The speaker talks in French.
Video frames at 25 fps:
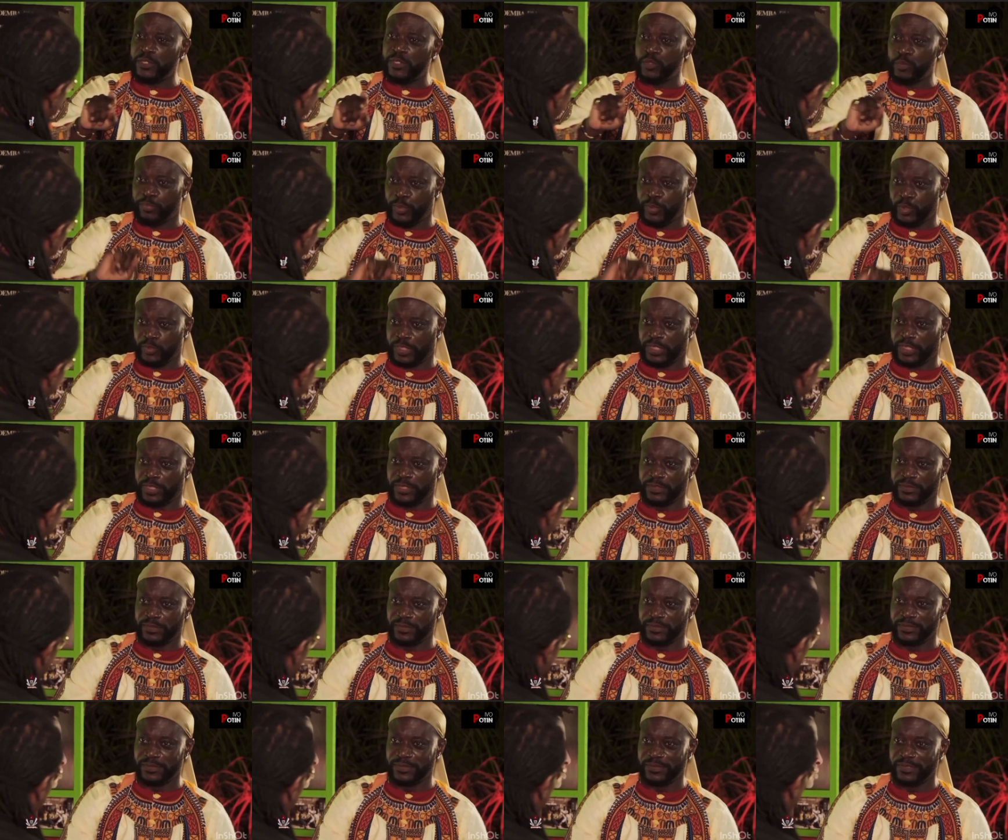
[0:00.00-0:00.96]
le porter.
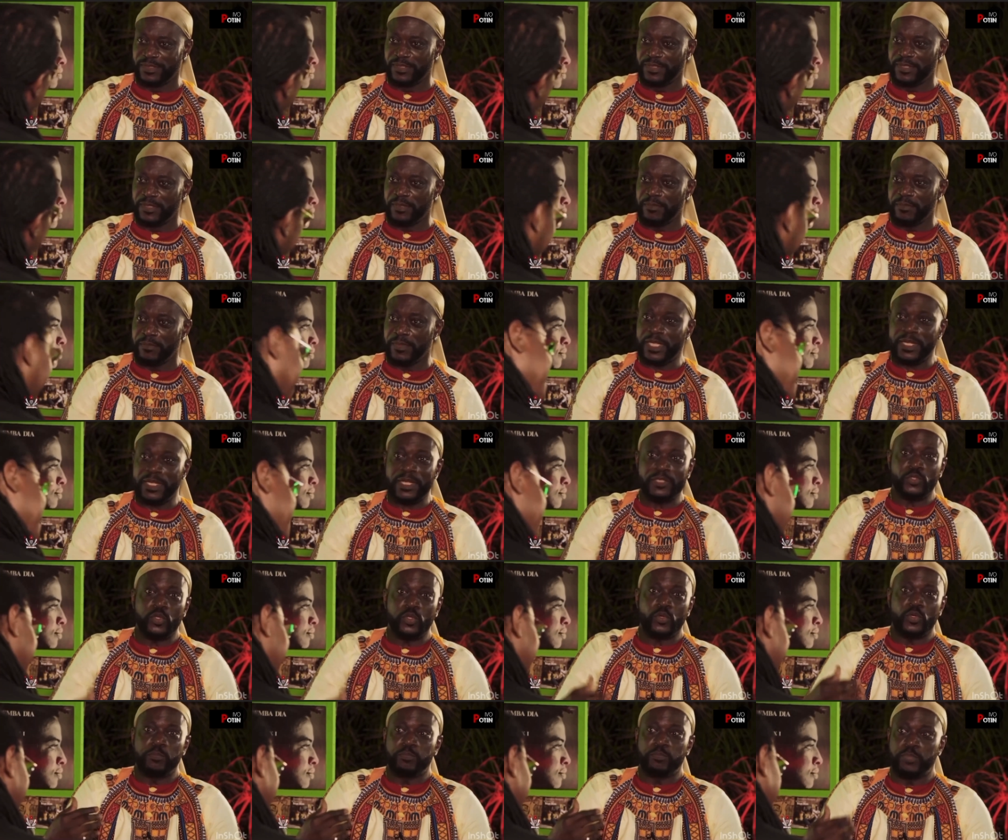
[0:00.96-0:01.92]
Ok. Mais
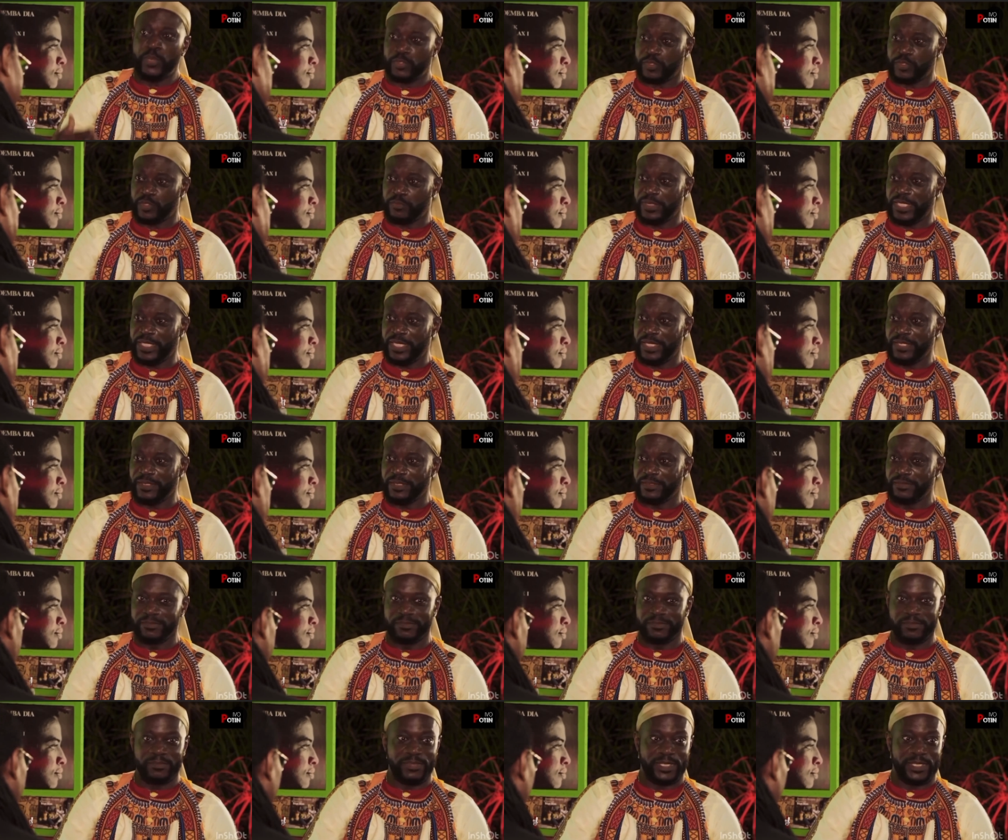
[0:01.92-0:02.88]
quand on le porte bien,
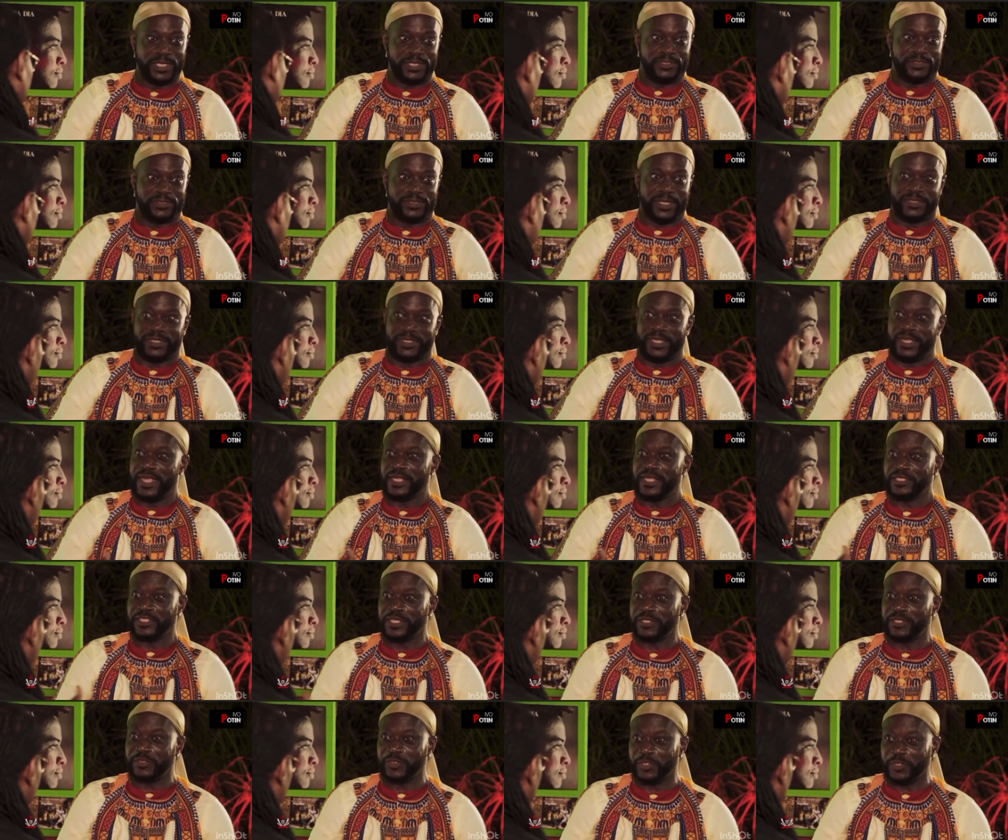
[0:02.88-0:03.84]
mais ben, ça
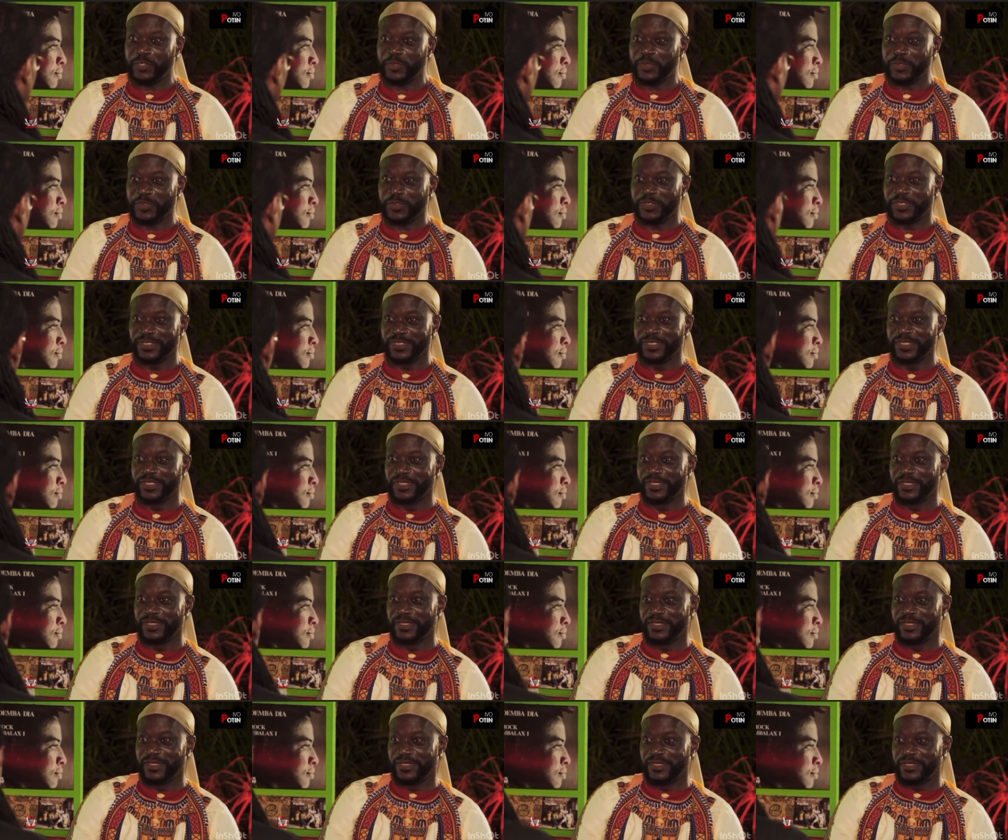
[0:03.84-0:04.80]
dégage quelque chose.
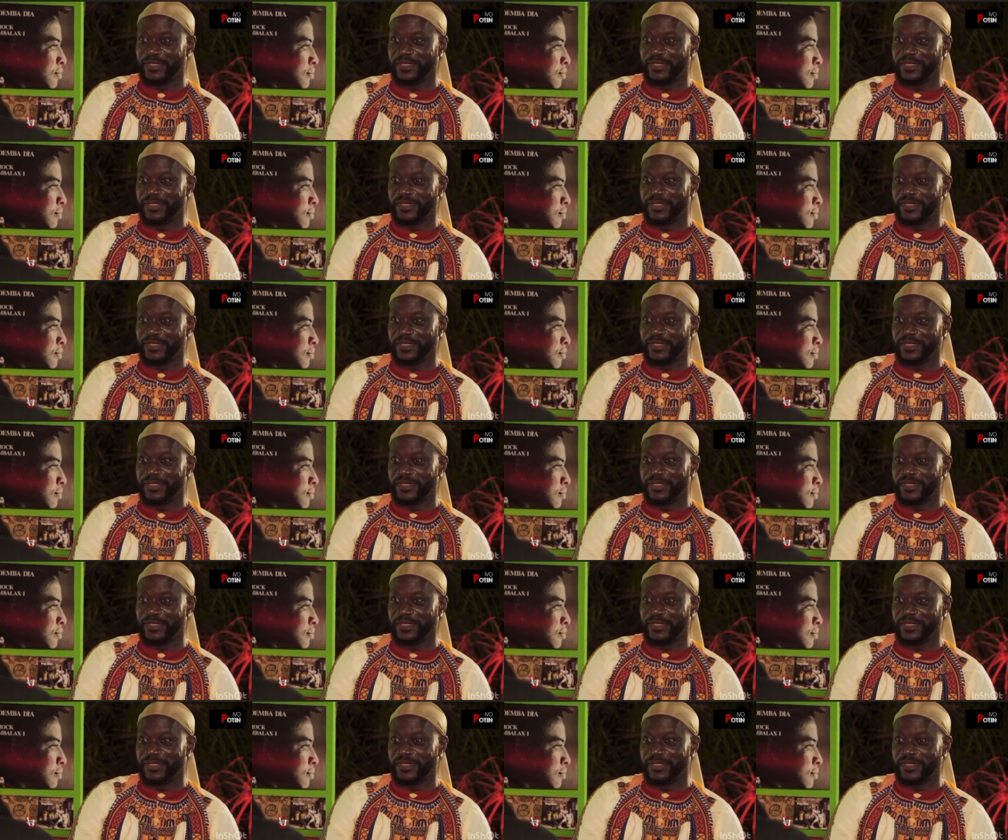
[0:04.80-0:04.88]
Oui, mais c'est